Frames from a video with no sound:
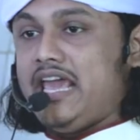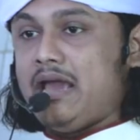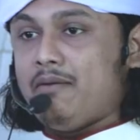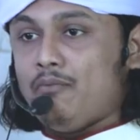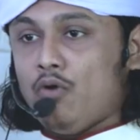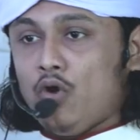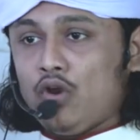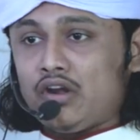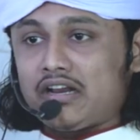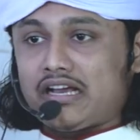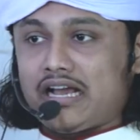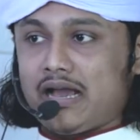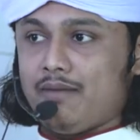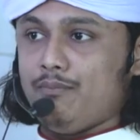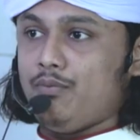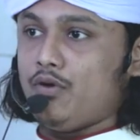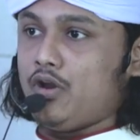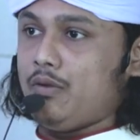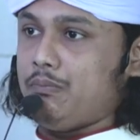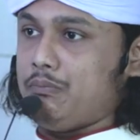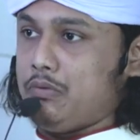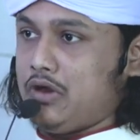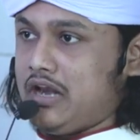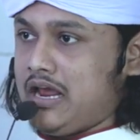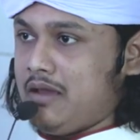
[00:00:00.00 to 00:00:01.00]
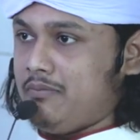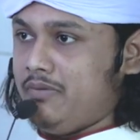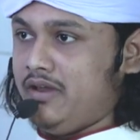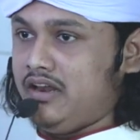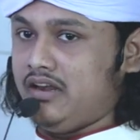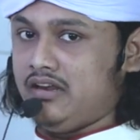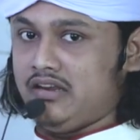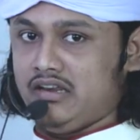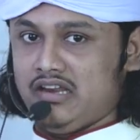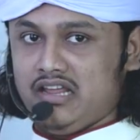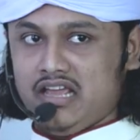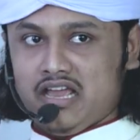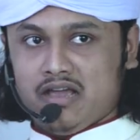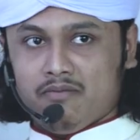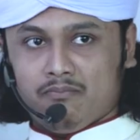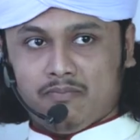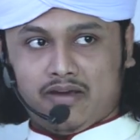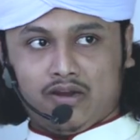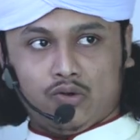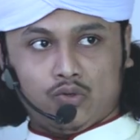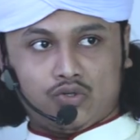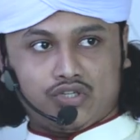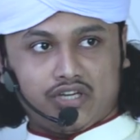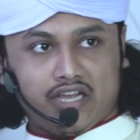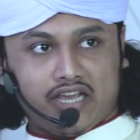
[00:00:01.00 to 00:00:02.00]
এমন কাপড় পরাবেন
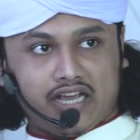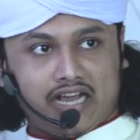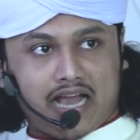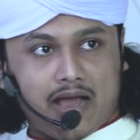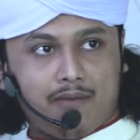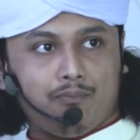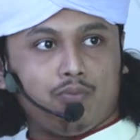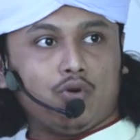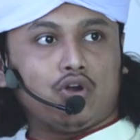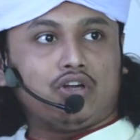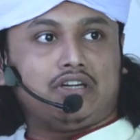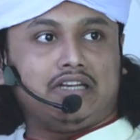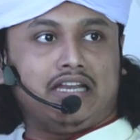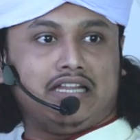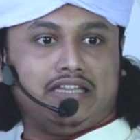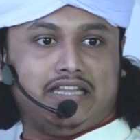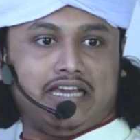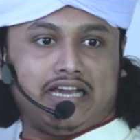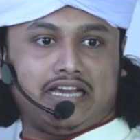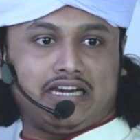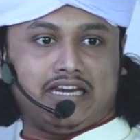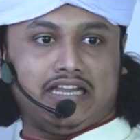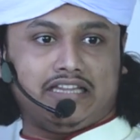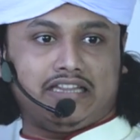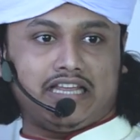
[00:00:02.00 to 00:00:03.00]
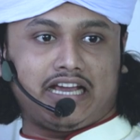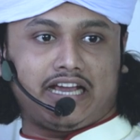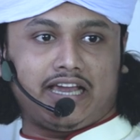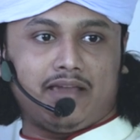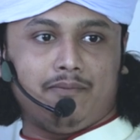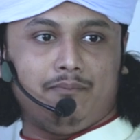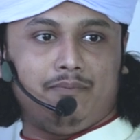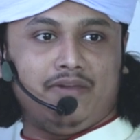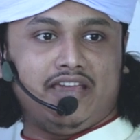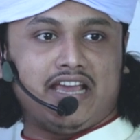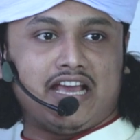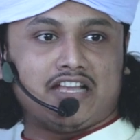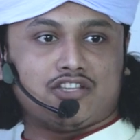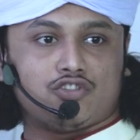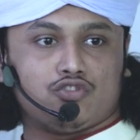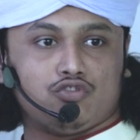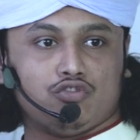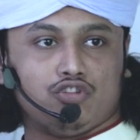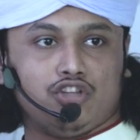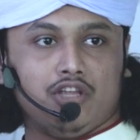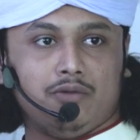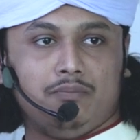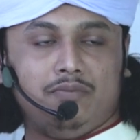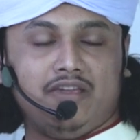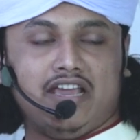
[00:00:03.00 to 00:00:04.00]
মানুষ এই কাপড়টা দেখলে তাকে বিয়াস
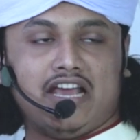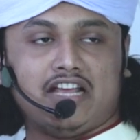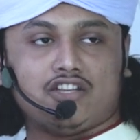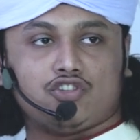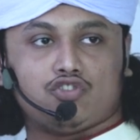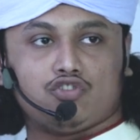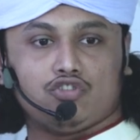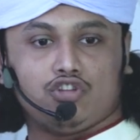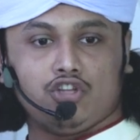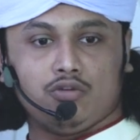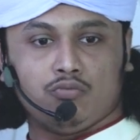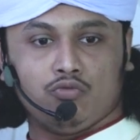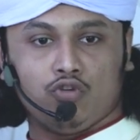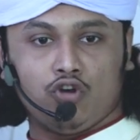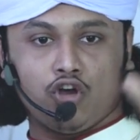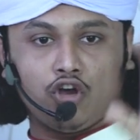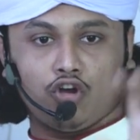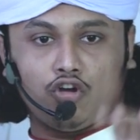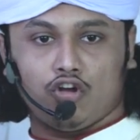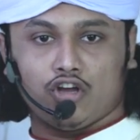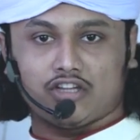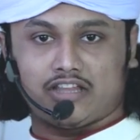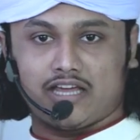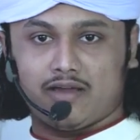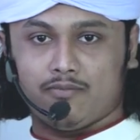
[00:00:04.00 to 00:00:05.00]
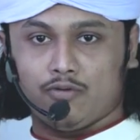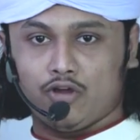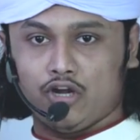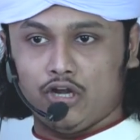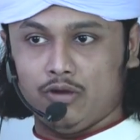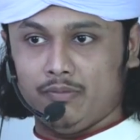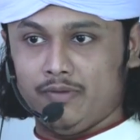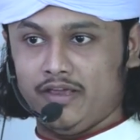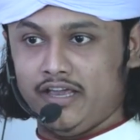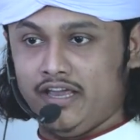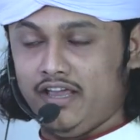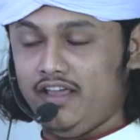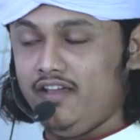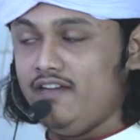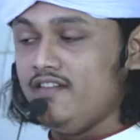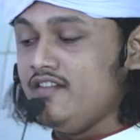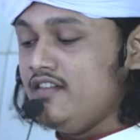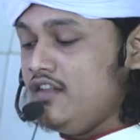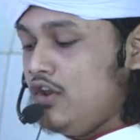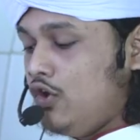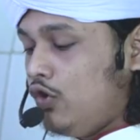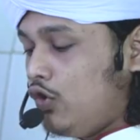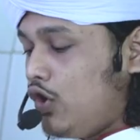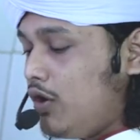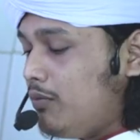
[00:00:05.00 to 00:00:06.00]
জুতি বিয়াস জুতিমূলক কথা বলবে
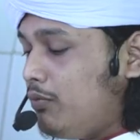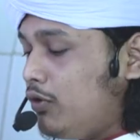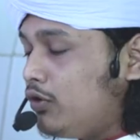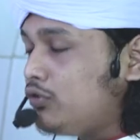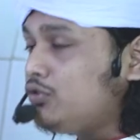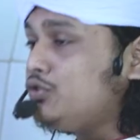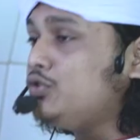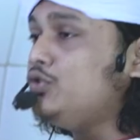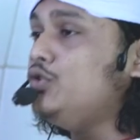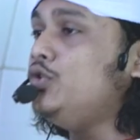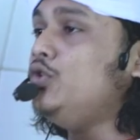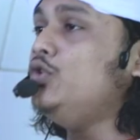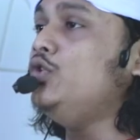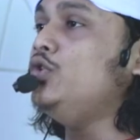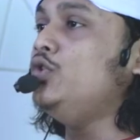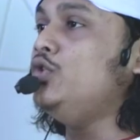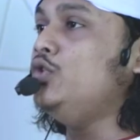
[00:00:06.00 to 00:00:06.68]
ও বন্ধু